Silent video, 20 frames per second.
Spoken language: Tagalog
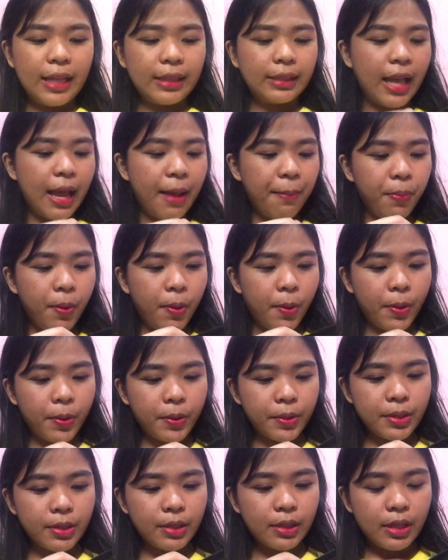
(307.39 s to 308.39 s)

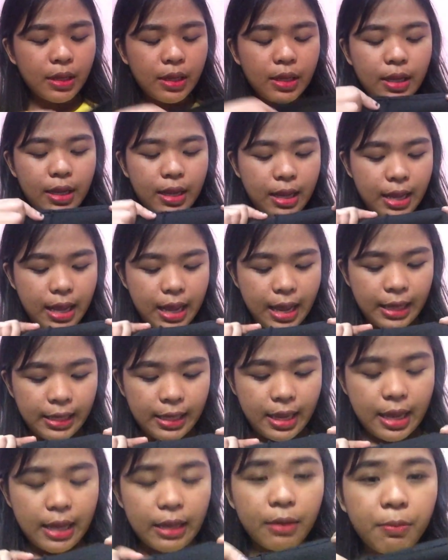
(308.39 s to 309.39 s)
Tapos,
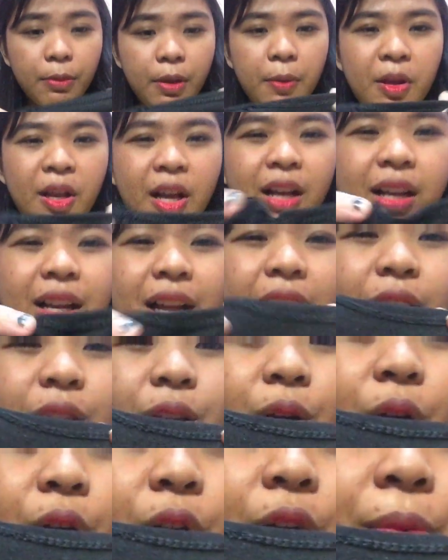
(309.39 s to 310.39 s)
ayan,
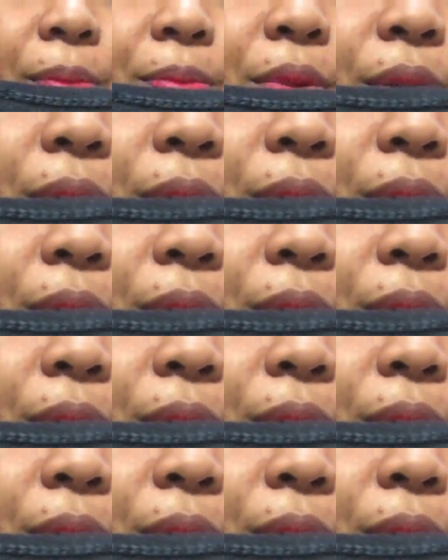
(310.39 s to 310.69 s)
hanggang loob